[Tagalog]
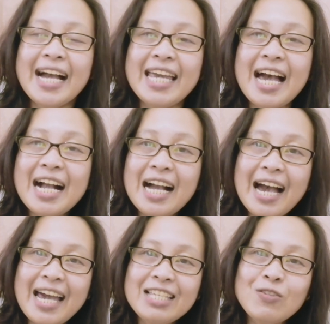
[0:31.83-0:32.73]
Kaya
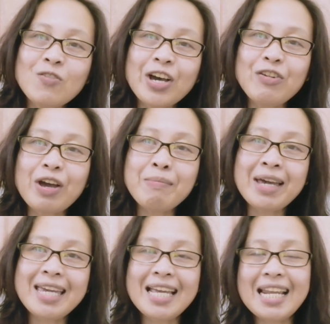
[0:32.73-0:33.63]
guys, kung kayo ay
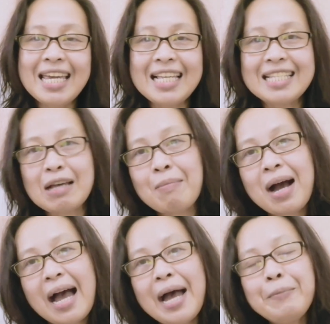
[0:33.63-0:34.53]
mahilig sa
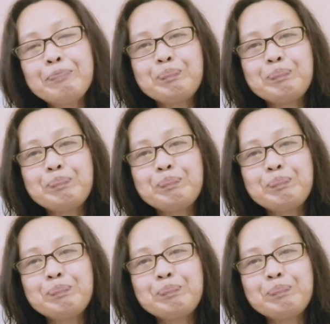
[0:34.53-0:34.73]
mga